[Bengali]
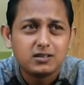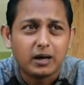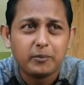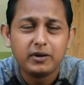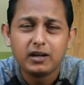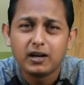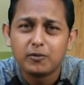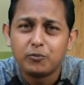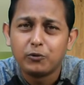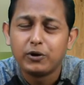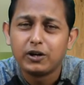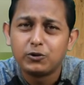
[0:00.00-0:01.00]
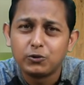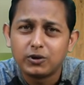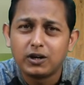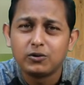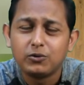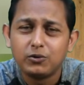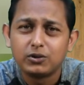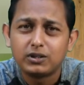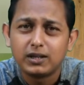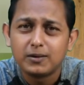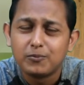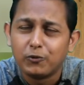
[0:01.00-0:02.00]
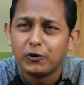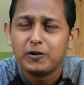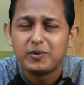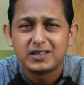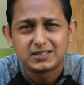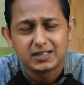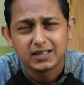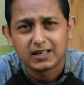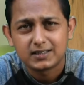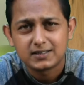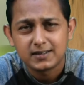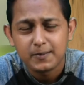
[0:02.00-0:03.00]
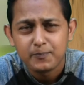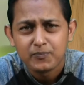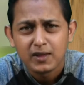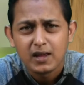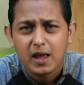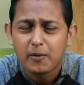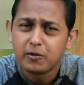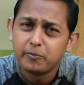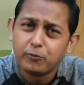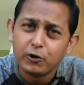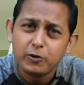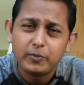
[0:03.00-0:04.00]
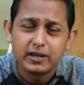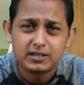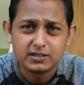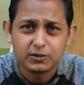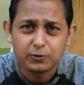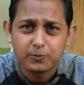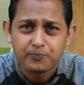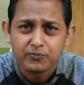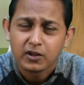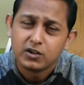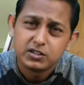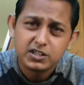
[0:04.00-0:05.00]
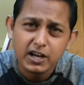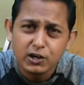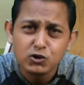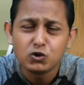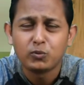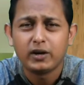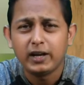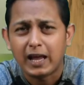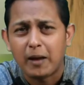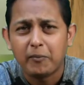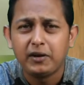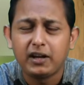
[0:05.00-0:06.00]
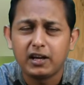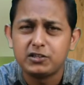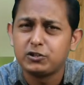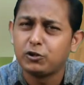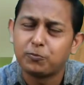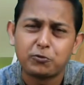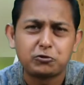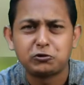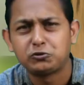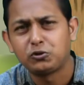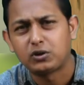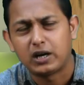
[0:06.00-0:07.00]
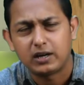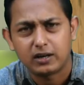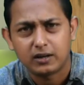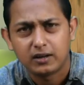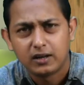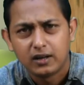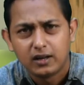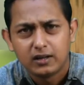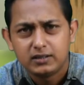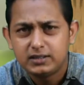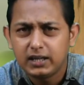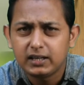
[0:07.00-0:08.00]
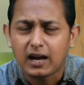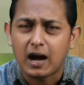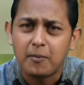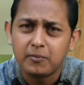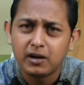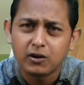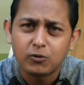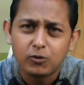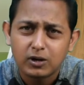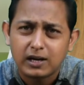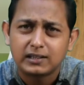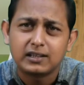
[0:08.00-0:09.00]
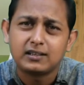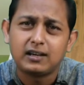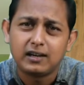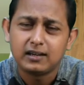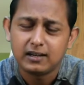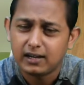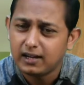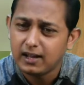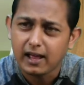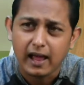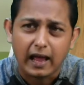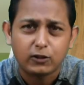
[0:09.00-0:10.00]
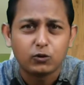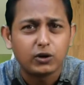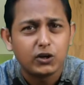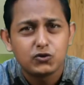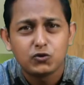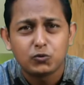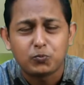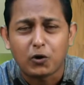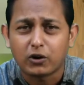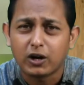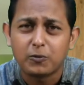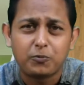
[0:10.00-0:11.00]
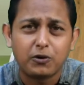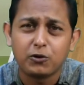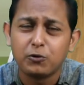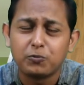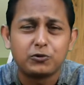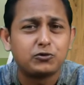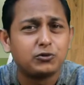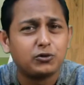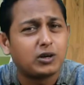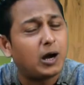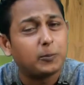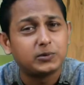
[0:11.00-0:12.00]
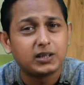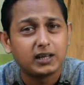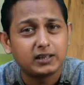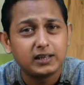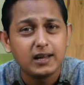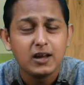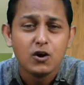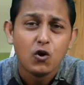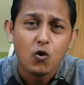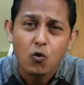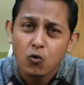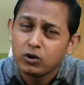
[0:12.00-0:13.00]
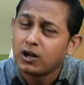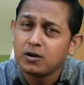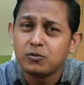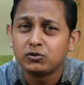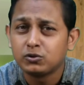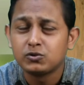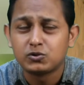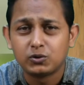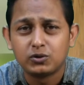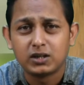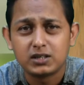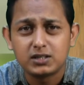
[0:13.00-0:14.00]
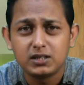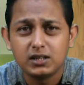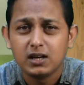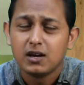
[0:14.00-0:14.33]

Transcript: আমেরিকার বইয়ের দোকানগুলোতে বই বেচতে যাচ্ছে এবং বই বেচছেও সেই সময়ে আমেরিকা ছিল প্রচণ্ড ঠান্ডা যে আমরা কলকাতার ঠান্ডায় এত কিছু পড়ার পরেও প্রচণ্ড কাঁপতে থাকি ওনার মতন সন্ন্যাসী